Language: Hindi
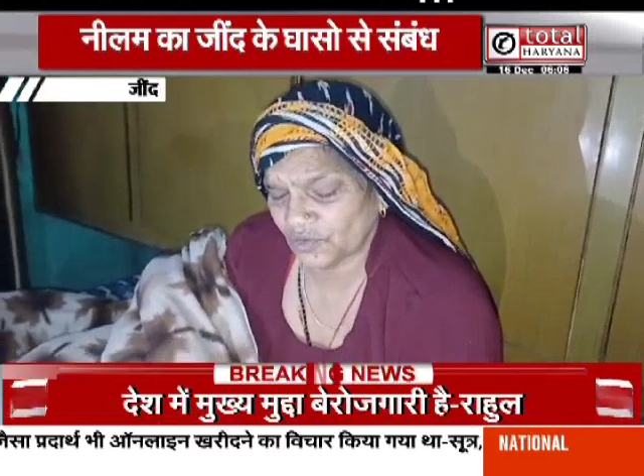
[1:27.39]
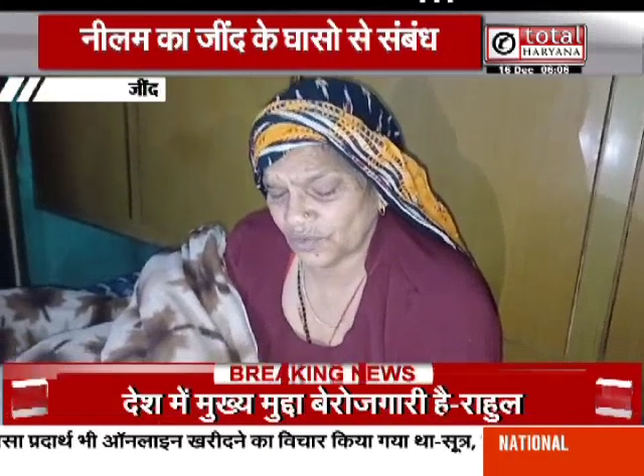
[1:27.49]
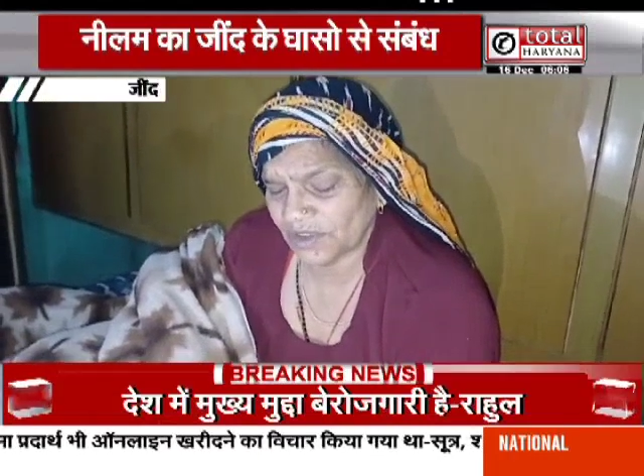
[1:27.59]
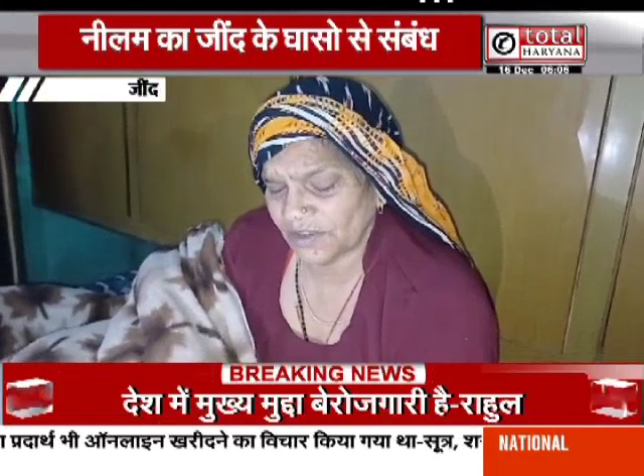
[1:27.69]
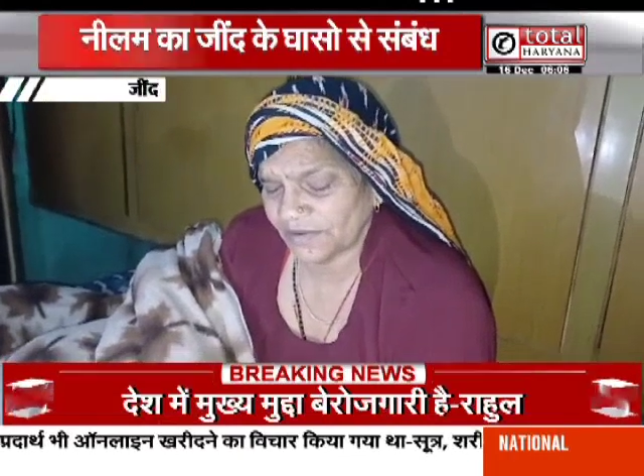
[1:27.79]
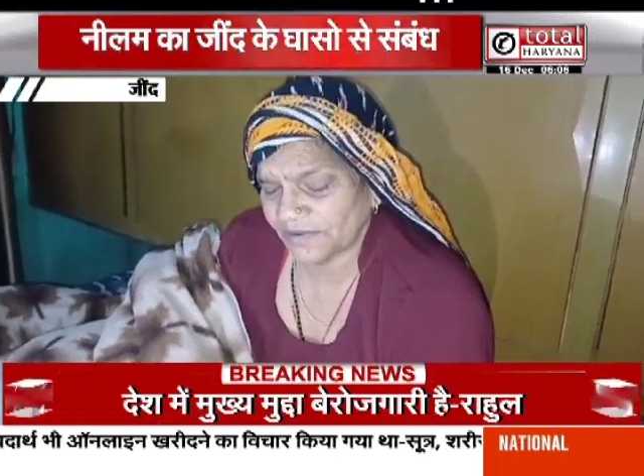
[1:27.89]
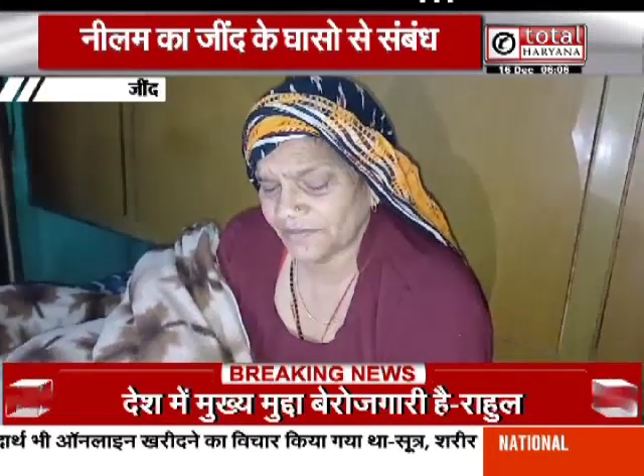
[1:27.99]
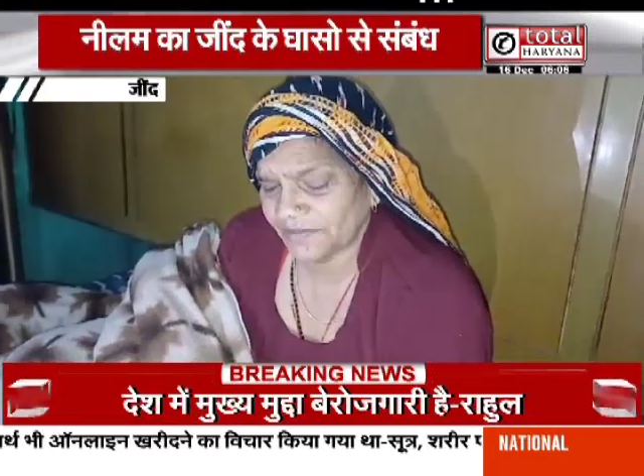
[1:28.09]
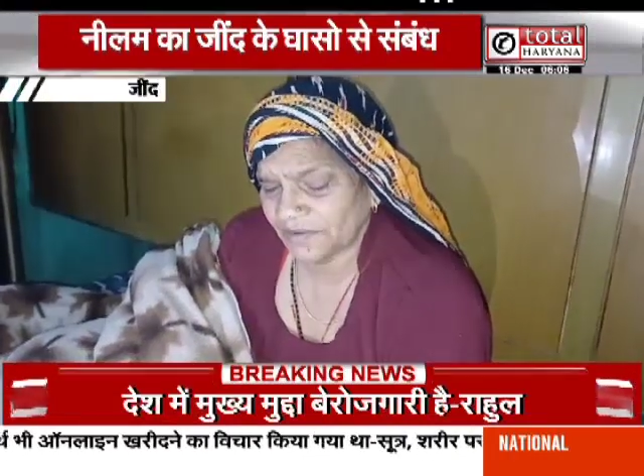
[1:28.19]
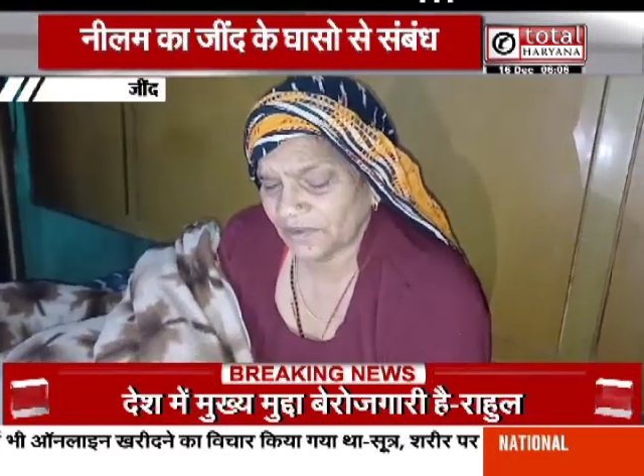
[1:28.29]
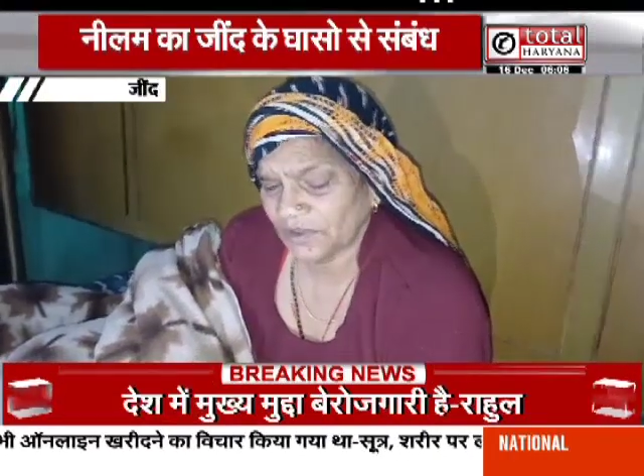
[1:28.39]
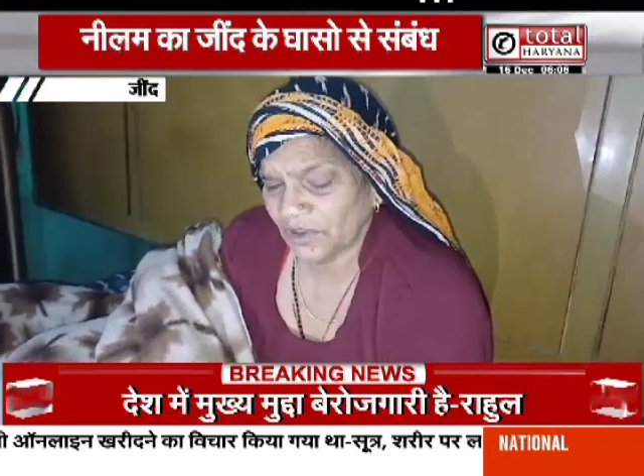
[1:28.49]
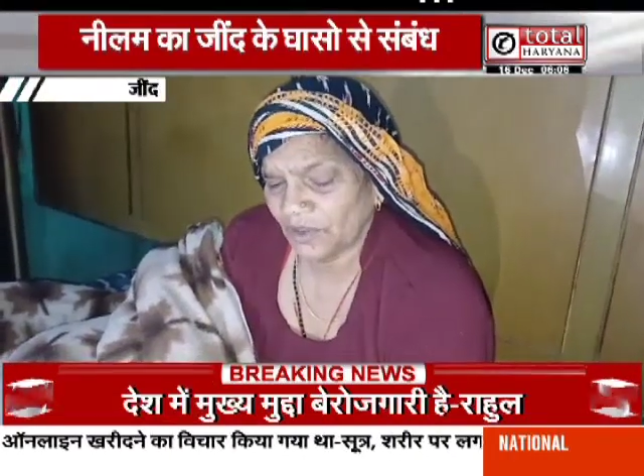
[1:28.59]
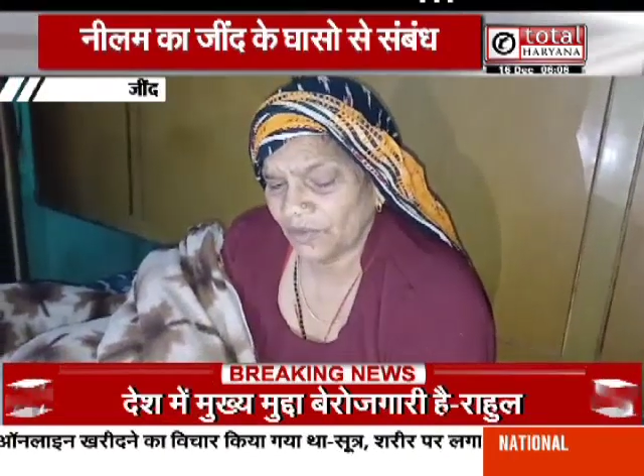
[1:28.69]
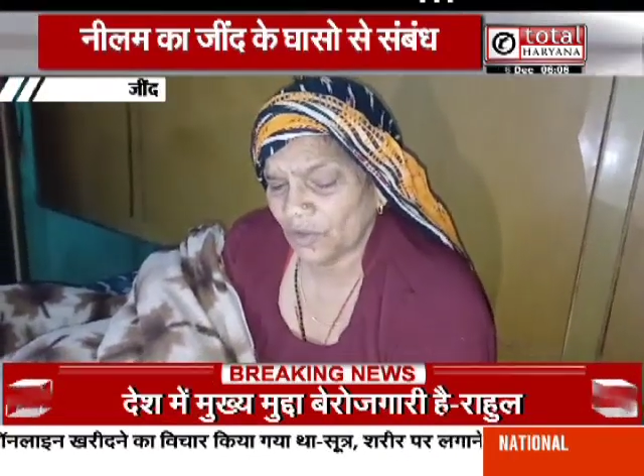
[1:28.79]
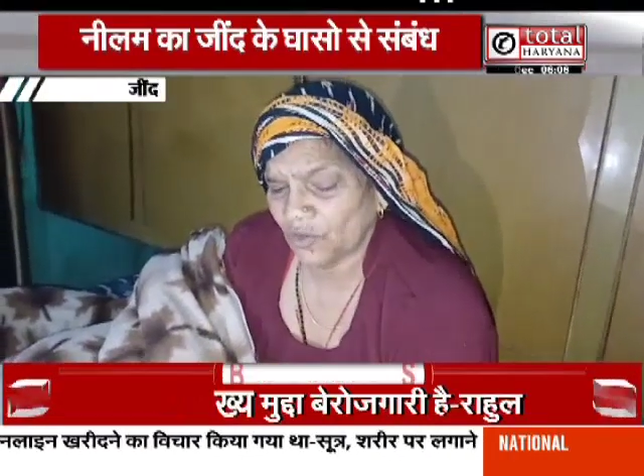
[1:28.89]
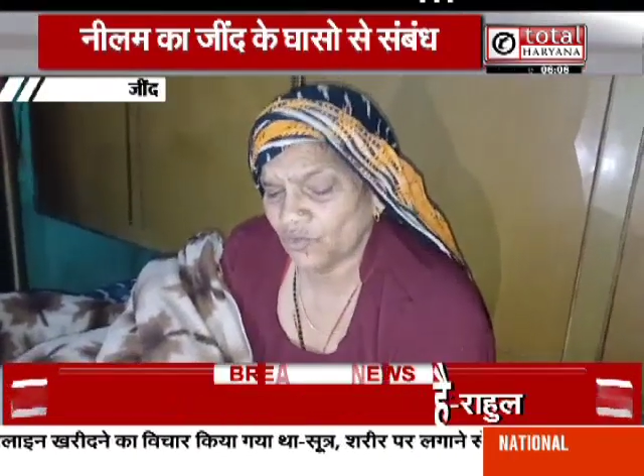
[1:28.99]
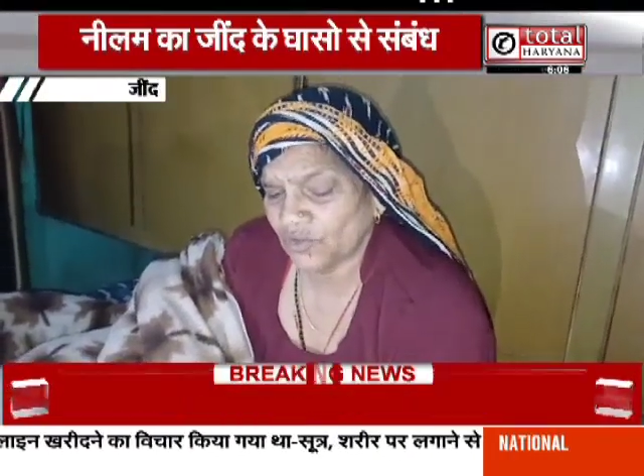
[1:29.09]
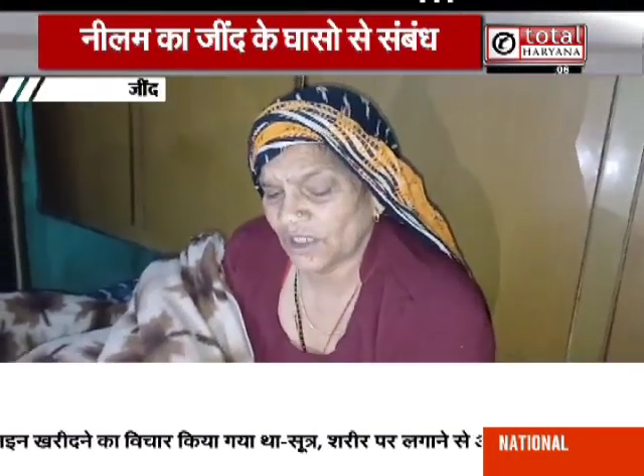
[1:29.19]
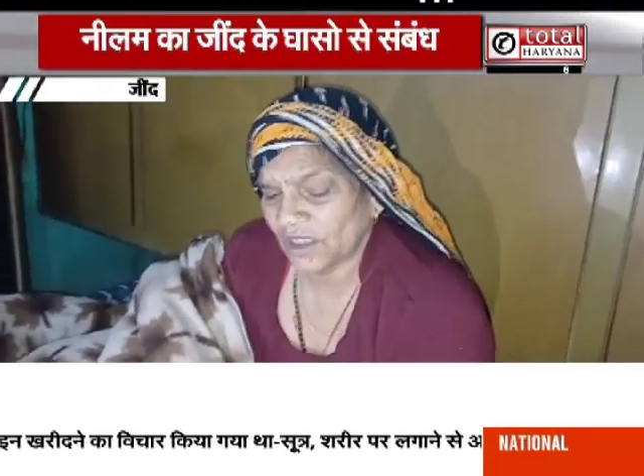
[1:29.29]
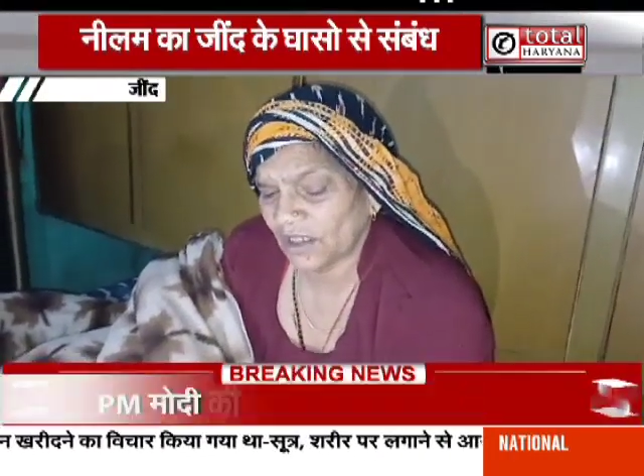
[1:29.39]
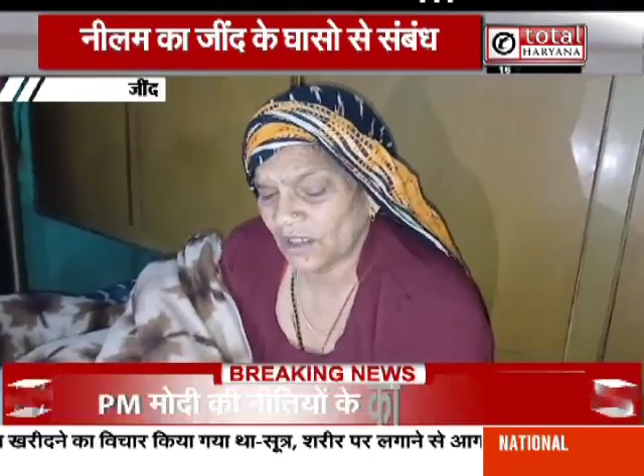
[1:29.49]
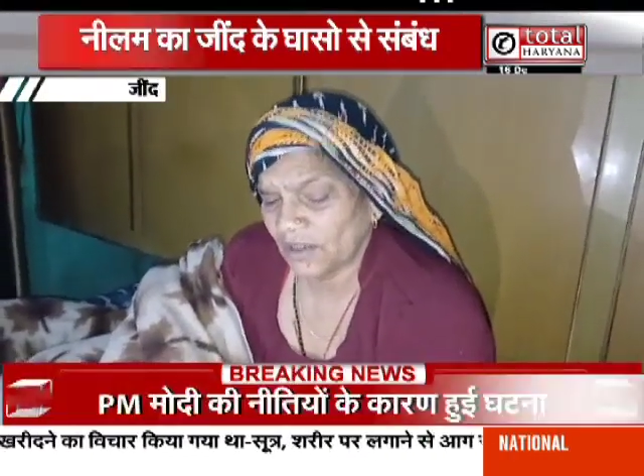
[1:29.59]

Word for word: सोए फिर वो दूसरा